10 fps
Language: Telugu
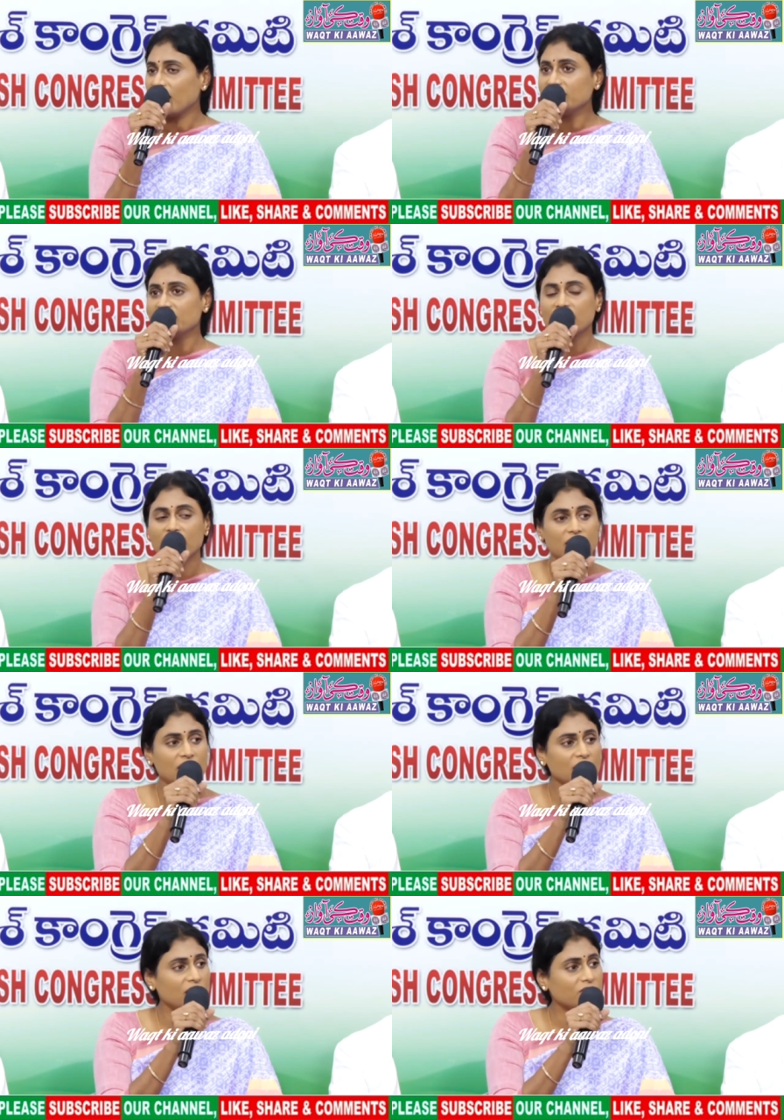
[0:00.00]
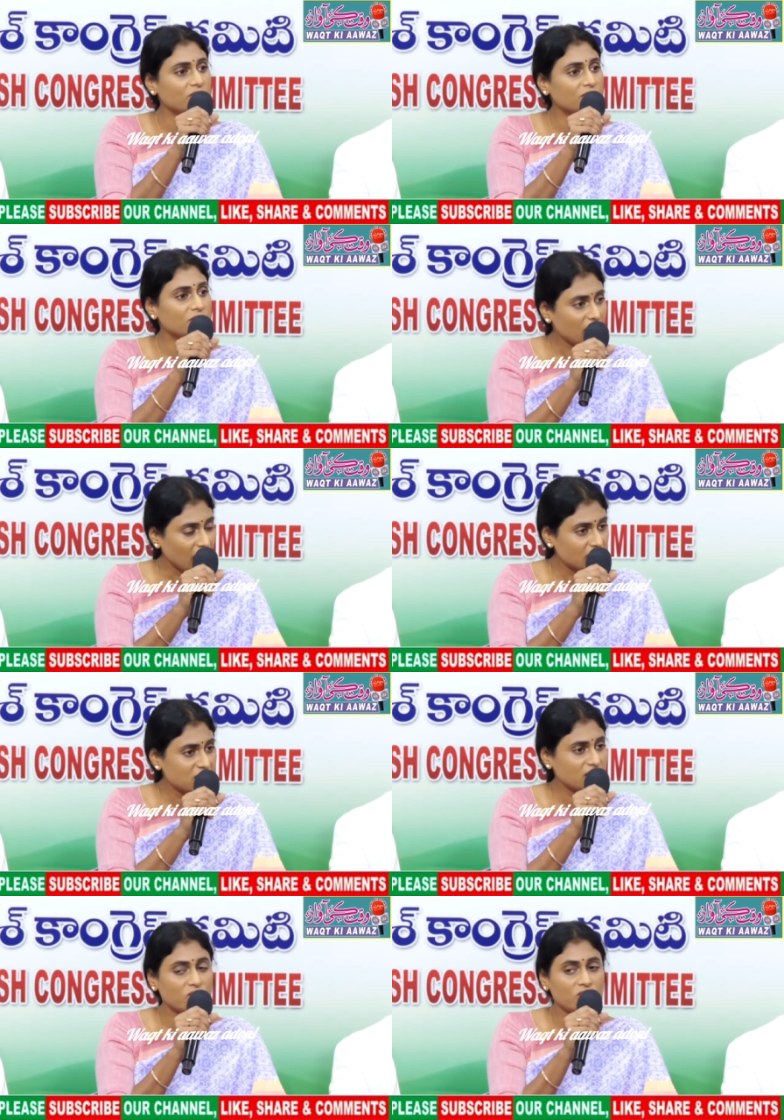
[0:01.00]
రాజశేఖర రెడ్డి గారు మన
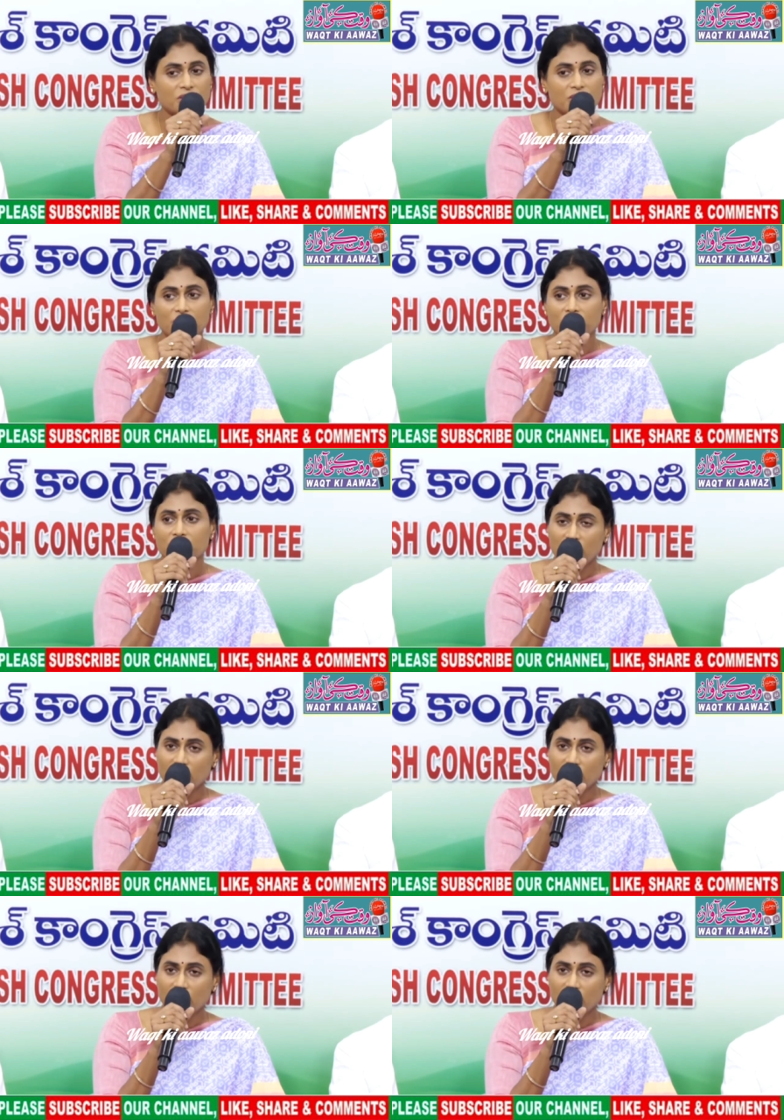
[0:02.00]
రాష్ట్రం కోసం